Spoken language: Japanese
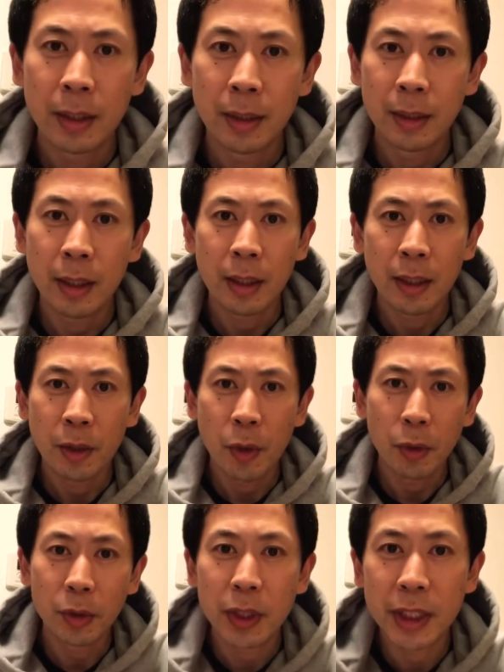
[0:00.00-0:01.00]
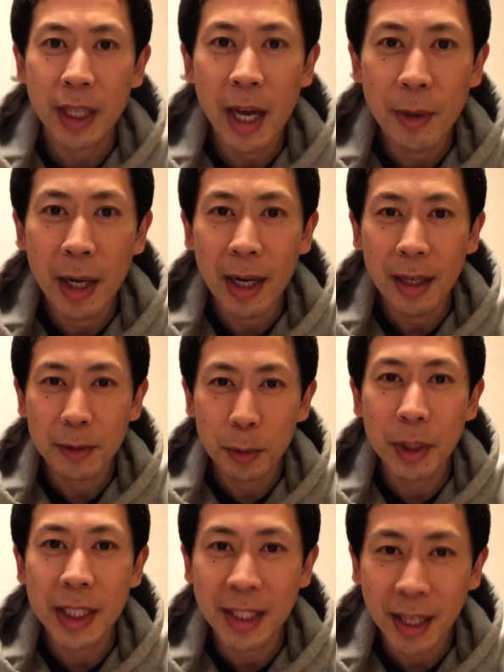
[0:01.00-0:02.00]
だから今日の試合はど
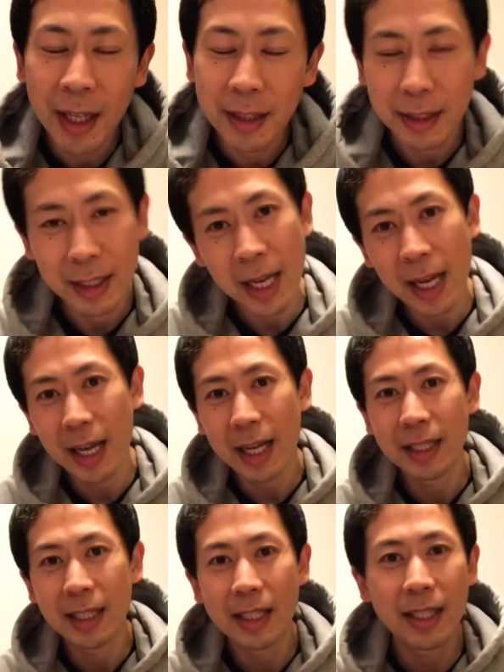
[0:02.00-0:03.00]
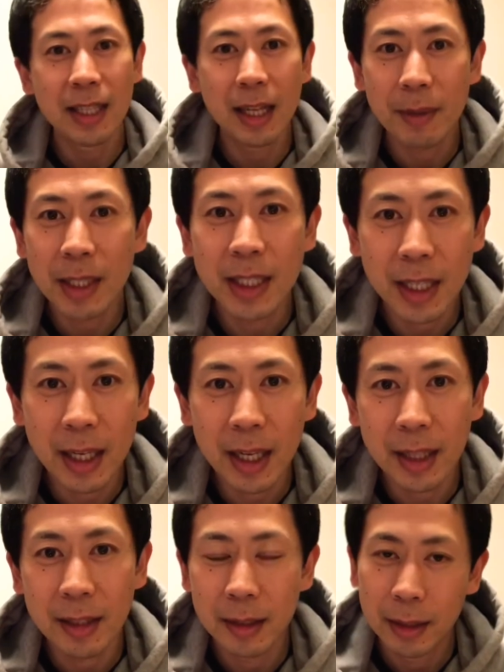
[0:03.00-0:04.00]
うでしたかいや全然ダメでしたね